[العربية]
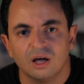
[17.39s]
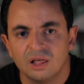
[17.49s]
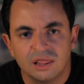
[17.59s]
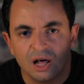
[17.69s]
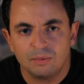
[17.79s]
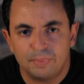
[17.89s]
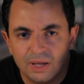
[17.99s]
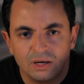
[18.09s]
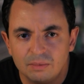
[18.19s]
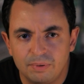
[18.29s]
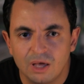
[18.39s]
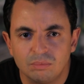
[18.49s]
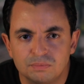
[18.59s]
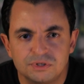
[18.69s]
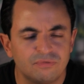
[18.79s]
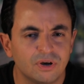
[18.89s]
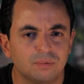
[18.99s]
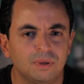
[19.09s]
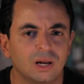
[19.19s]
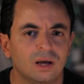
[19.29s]
ضربين الباب بصفة
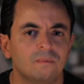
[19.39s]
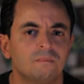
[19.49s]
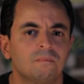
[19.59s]
كبيرة